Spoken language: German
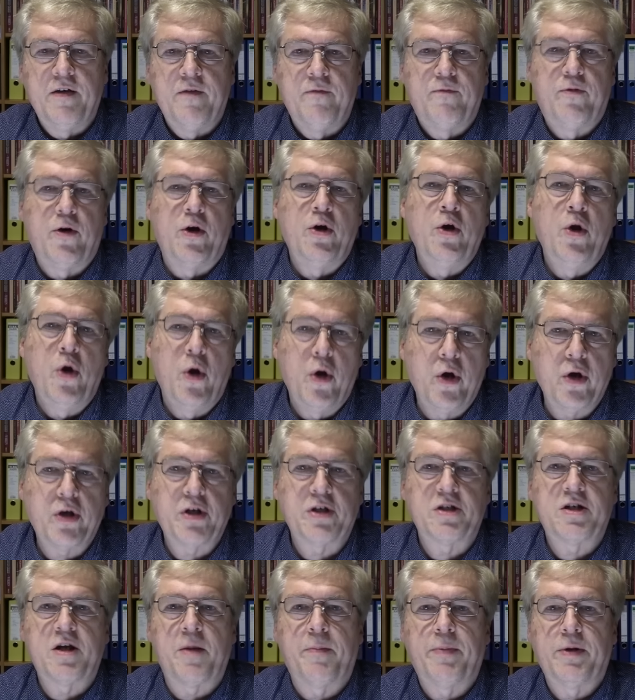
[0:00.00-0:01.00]
von
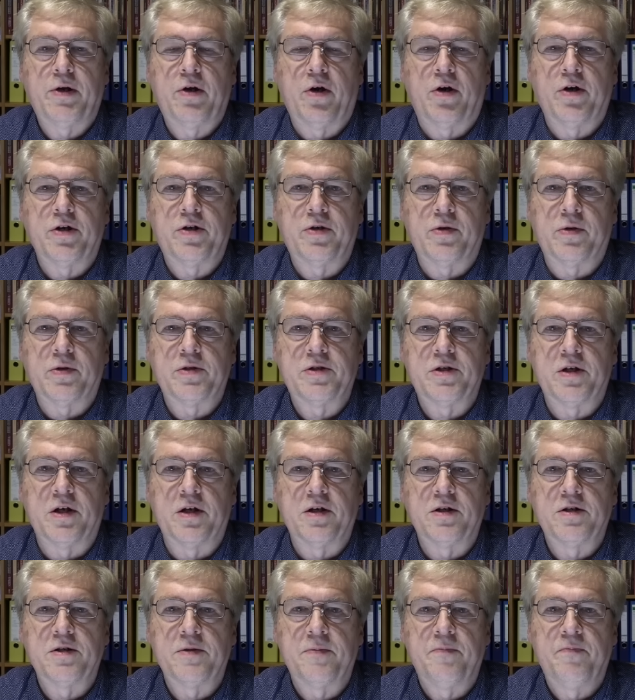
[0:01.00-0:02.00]
höchster Bedeutung
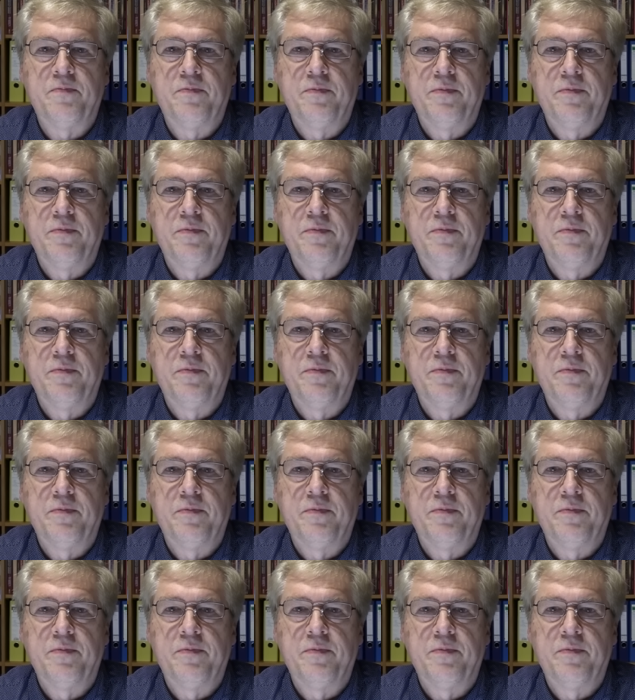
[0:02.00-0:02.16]
sind.